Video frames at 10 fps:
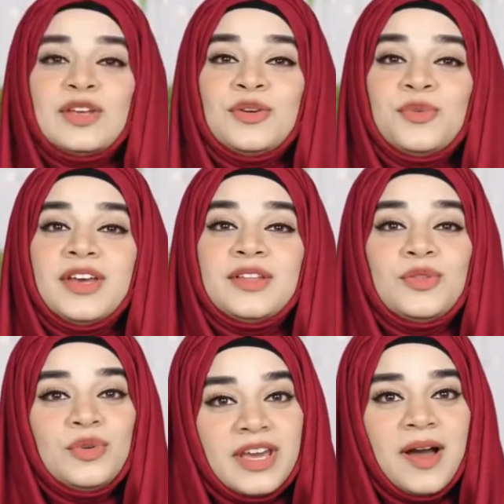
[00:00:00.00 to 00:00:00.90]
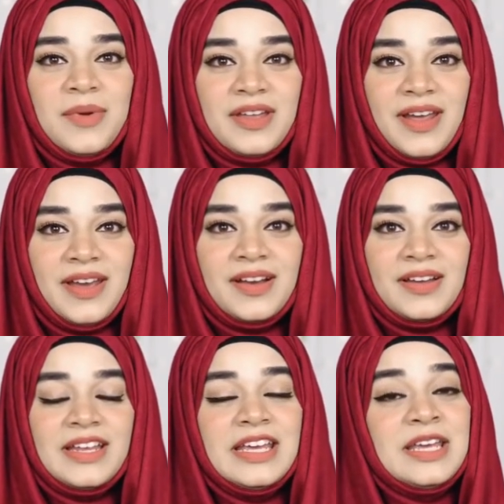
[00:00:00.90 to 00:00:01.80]
क्योंकि दुनिया में रहकर
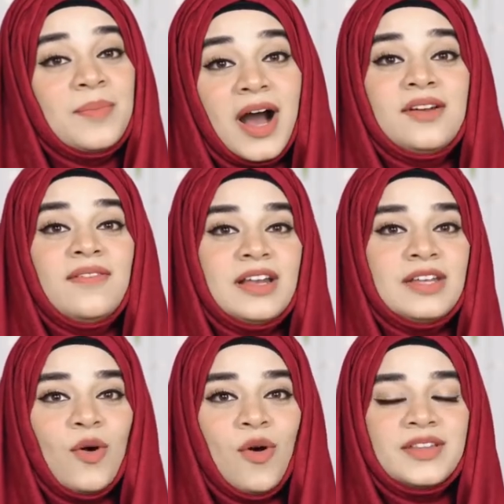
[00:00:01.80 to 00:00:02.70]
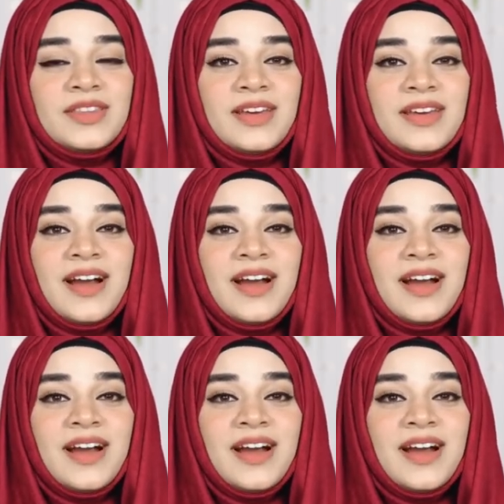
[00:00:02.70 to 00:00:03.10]
ईमान वाली औरतें